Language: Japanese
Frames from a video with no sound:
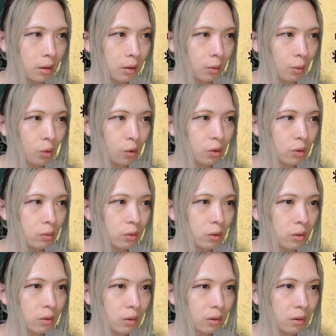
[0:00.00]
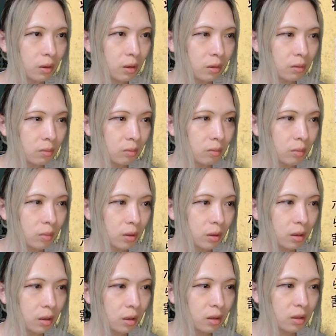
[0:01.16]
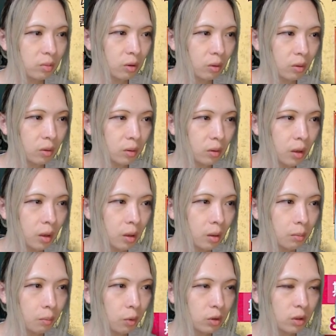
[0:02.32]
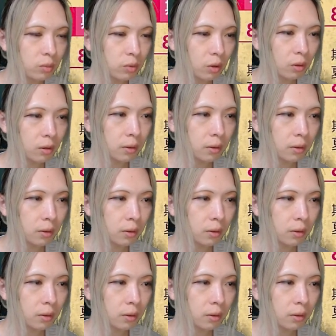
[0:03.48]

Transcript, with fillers: ゴールドブロック、リリースブロック、ボスブロック、